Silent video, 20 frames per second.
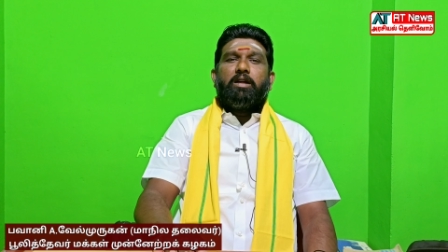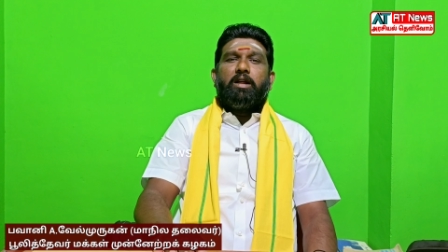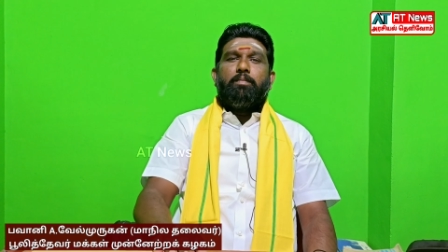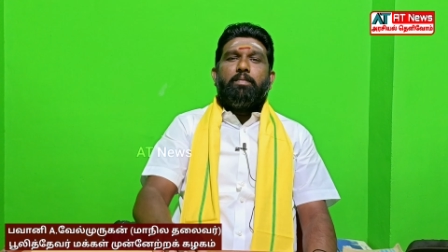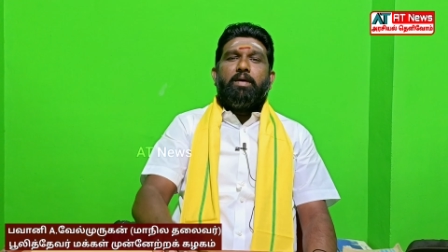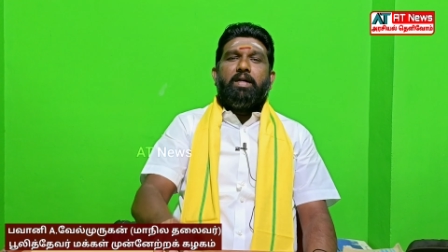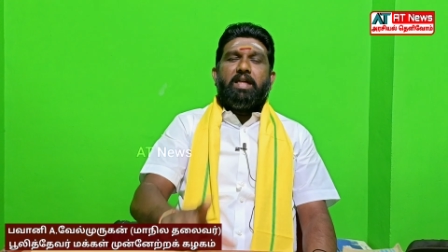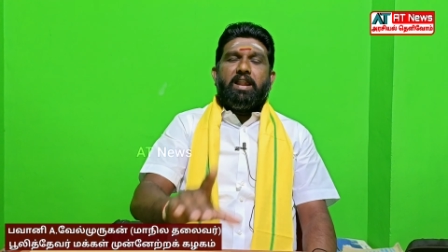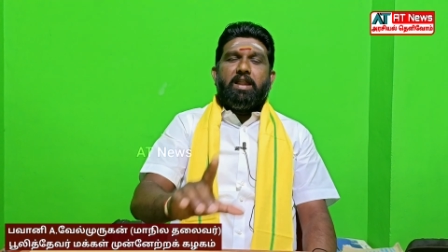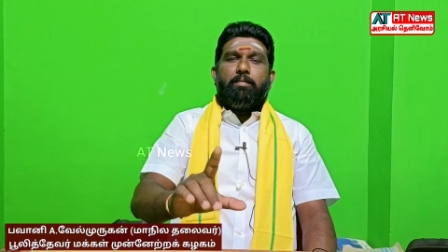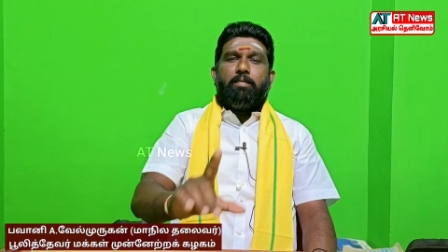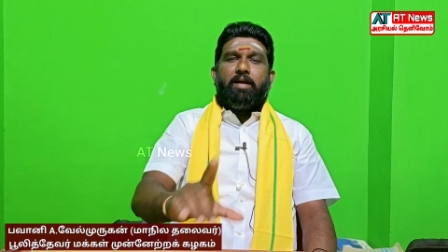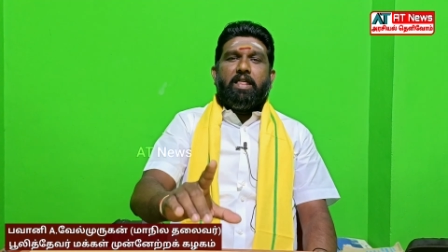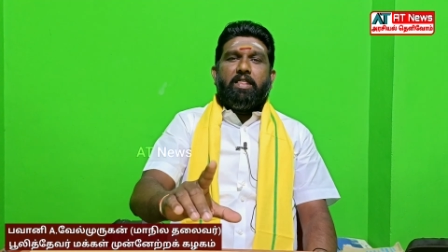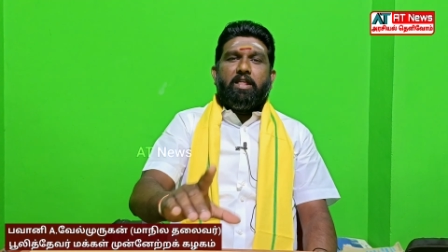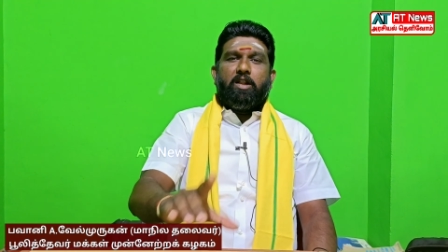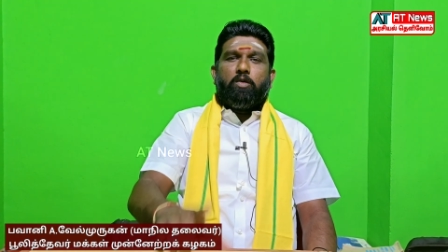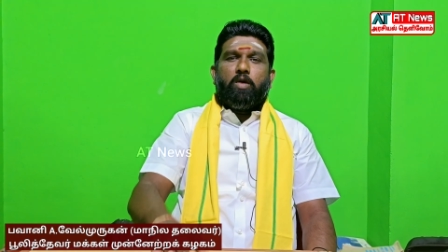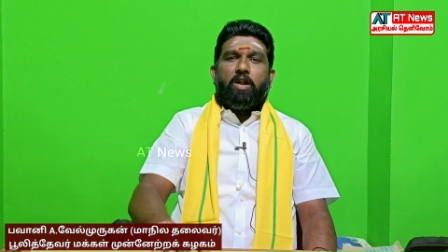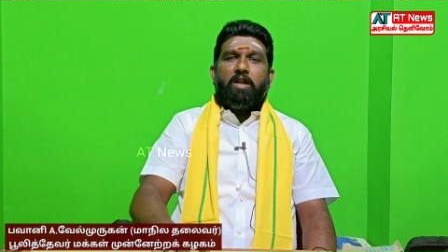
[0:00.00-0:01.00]
என்பதை நீ
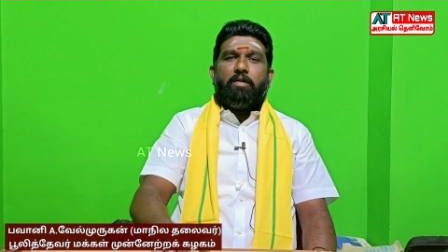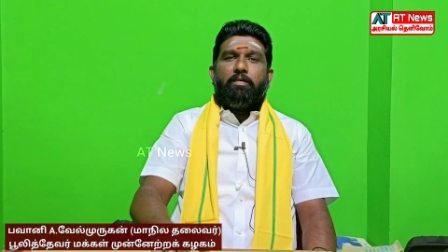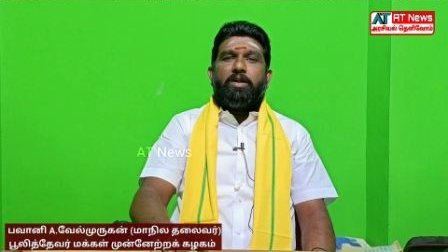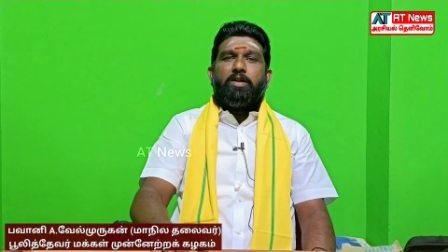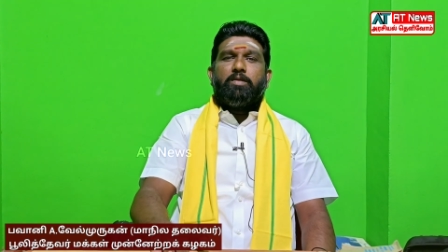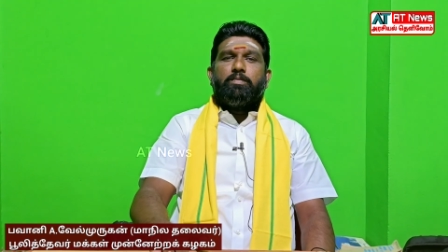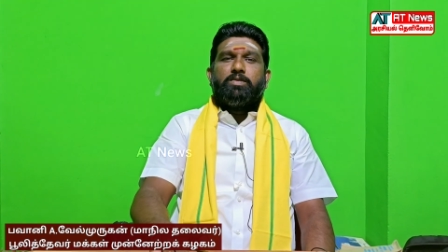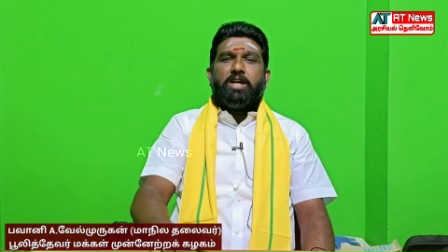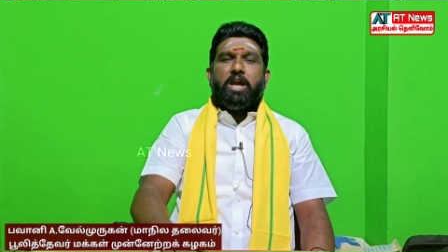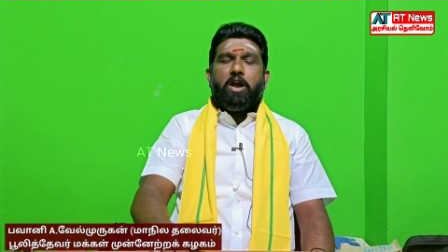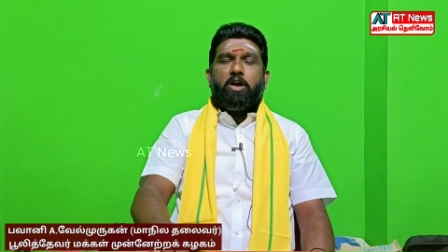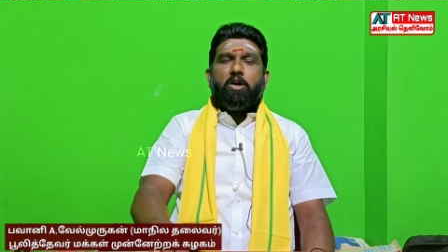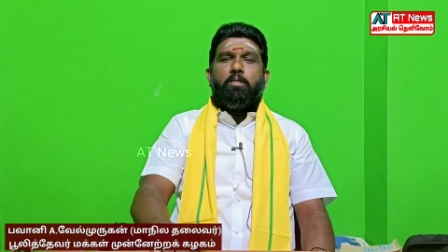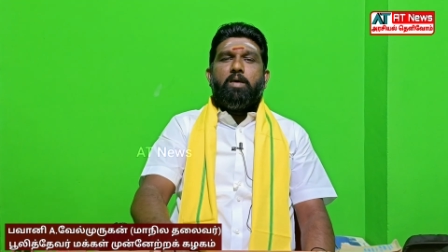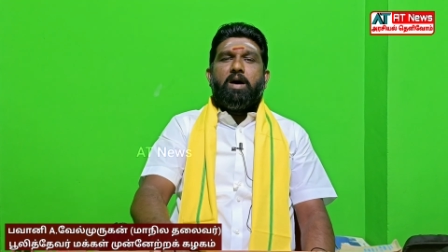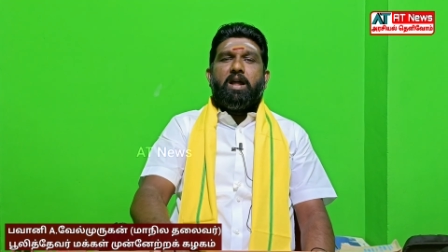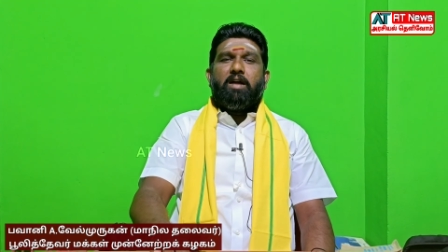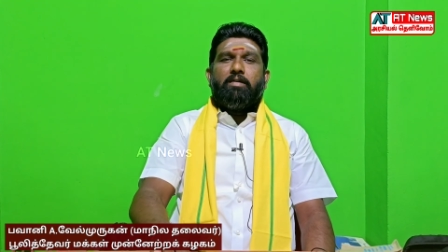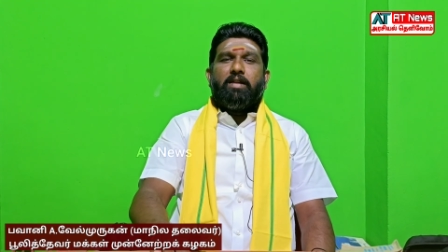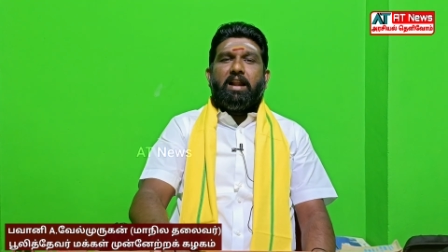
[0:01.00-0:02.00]
மனதில் கொள்ள வேண்டும்
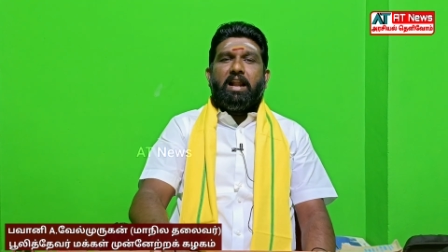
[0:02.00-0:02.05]
ஜெயக்குமார்